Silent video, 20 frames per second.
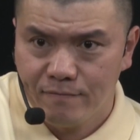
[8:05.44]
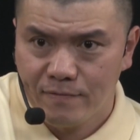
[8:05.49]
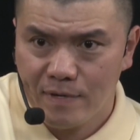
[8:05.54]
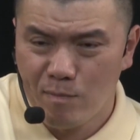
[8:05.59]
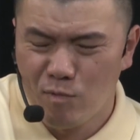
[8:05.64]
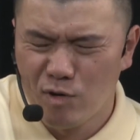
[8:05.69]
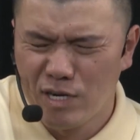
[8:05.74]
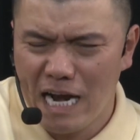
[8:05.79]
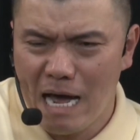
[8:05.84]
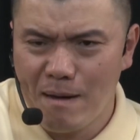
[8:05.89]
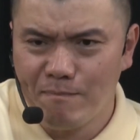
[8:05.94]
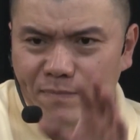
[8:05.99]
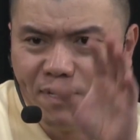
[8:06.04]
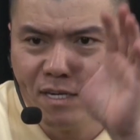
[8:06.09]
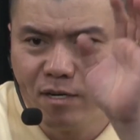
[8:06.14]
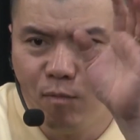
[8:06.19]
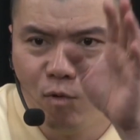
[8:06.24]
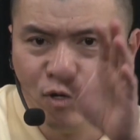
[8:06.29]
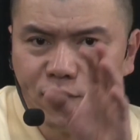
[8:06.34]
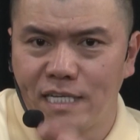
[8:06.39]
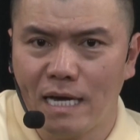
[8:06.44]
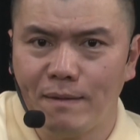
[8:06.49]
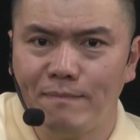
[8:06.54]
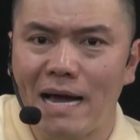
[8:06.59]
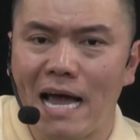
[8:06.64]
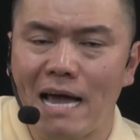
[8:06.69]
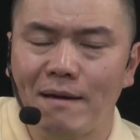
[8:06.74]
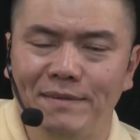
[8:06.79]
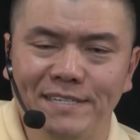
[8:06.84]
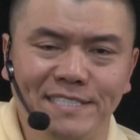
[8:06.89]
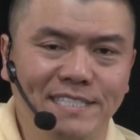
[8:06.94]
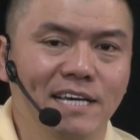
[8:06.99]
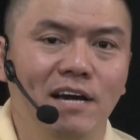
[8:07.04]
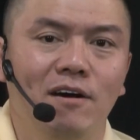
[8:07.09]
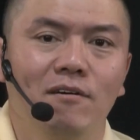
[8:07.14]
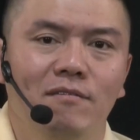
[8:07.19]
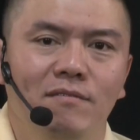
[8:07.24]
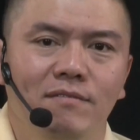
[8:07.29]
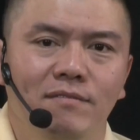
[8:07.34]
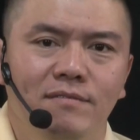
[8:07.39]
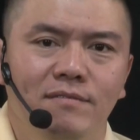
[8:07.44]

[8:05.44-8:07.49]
Và một năm được có một trăm hai mươi triệu.